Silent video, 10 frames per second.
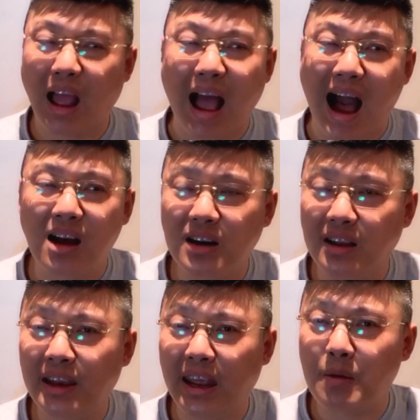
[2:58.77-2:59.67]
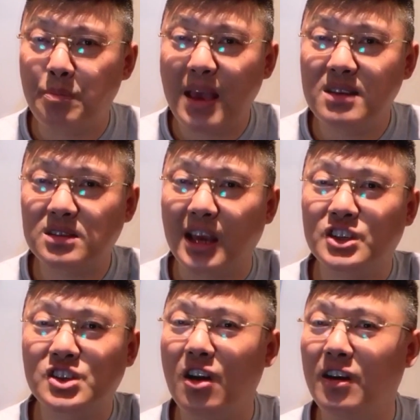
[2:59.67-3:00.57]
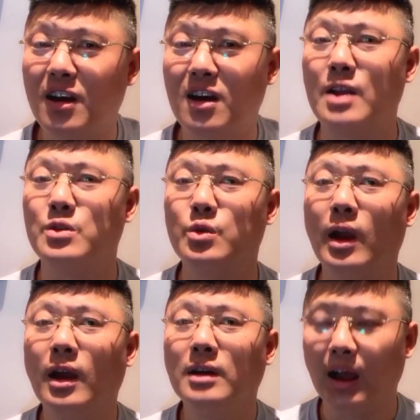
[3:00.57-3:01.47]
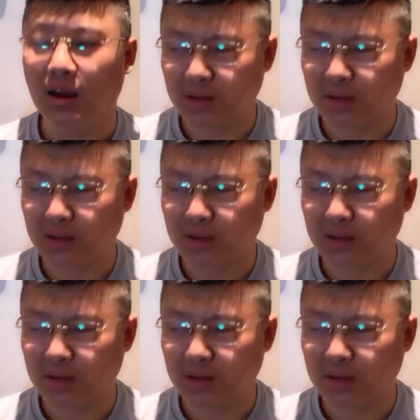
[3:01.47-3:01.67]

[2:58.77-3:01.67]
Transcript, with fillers: 唐人那个边塞诗的那个感觉啊！